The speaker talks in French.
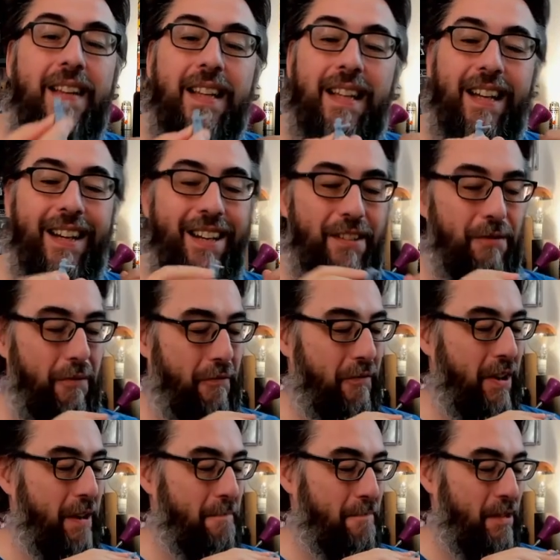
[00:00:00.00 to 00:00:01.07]
Euh, je vais vous
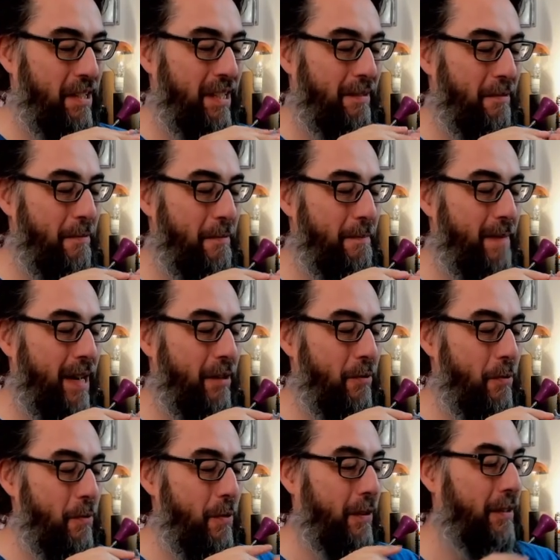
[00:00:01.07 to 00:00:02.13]
faire une petite euh,
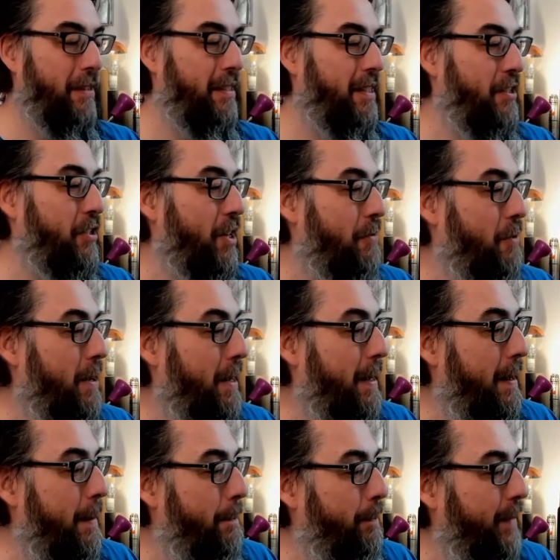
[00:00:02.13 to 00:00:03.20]
macro euh, de ces
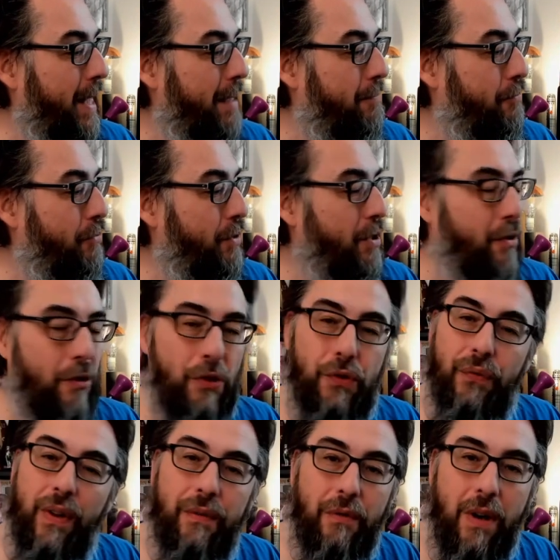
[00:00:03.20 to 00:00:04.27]
Jawa, et puis
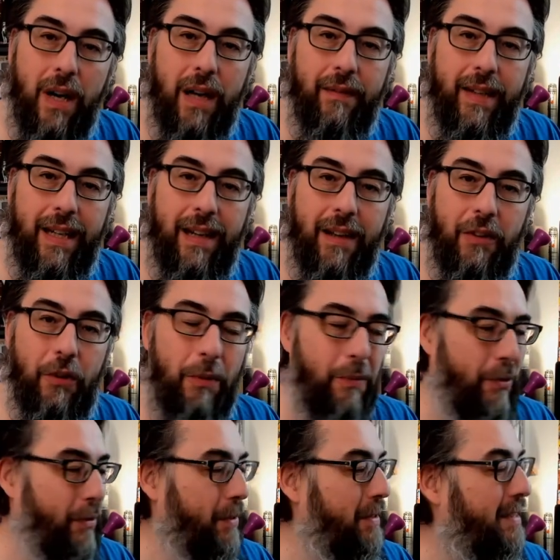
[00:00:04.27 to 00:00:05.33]
je vais voir avec la
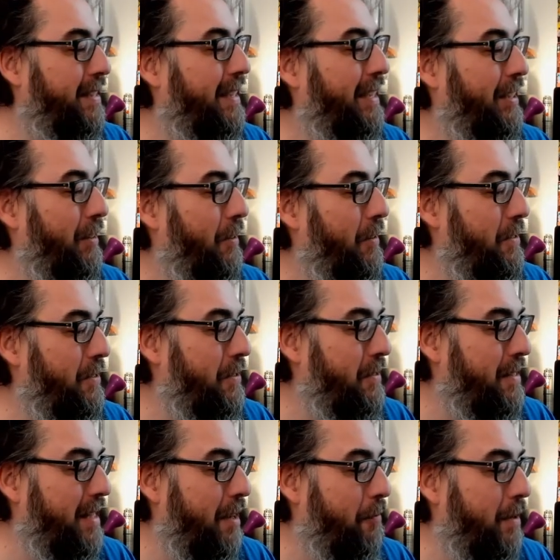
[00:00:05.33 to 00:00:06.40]
communauté de
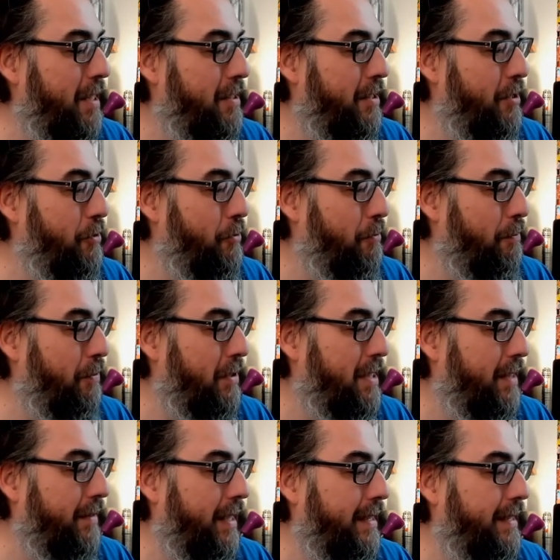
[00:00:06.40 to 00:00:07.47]
Star Wars Légion pour
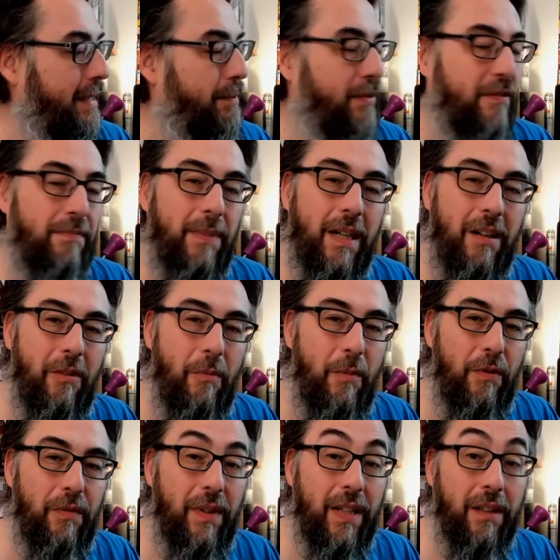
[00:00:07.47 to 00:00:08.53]
savoir s'ils peuvent pas
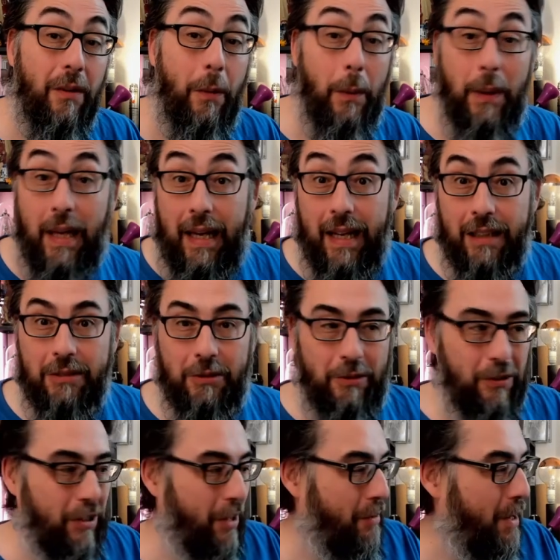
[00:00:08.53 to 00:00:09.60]
me faire des cartes
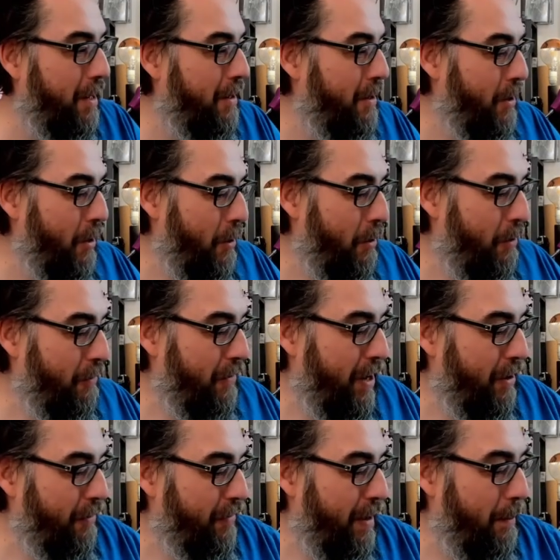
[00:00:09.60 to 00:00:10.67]
de Jawa. On
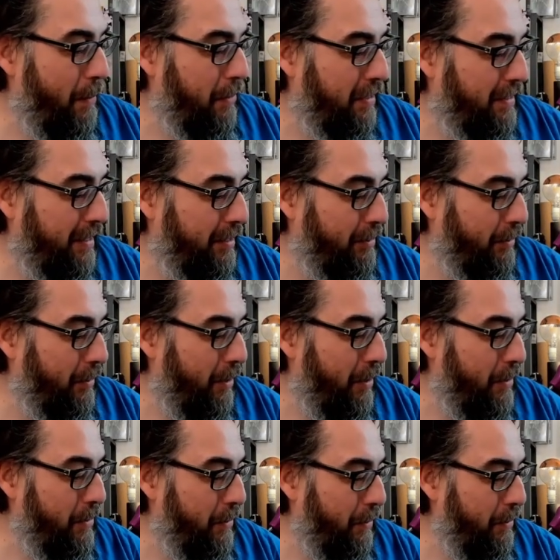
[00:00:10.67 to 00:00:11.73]
va, on va bosser
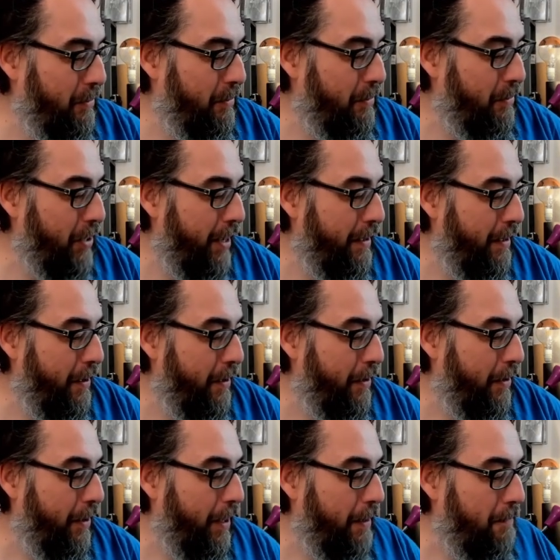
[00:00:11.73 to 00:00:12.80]
sur, sur le sujet,
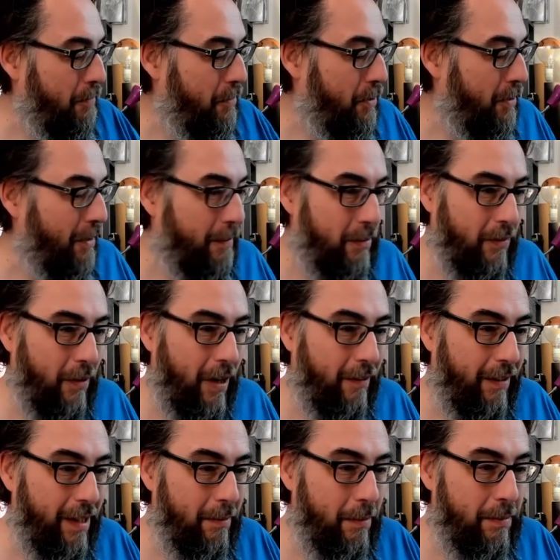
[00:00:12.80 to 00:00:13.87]
et puis, puis voilà,
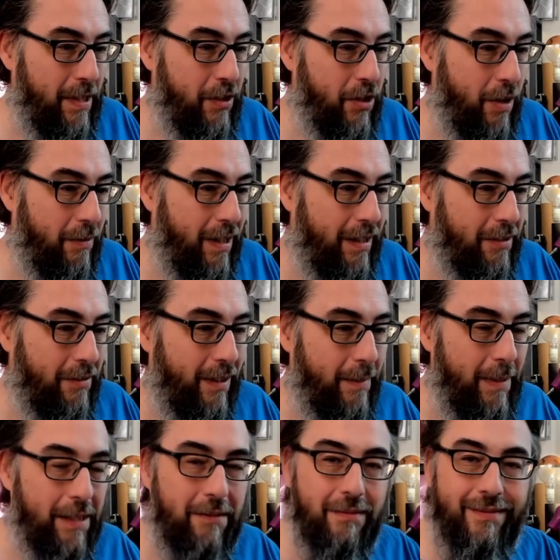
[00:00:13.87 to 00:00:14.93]
voyez le petit Jawa là sur la
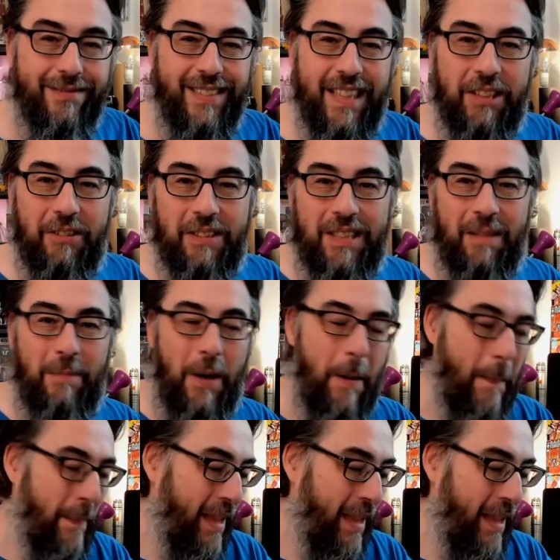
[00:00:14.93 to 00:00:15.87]
maison, est trop sympa.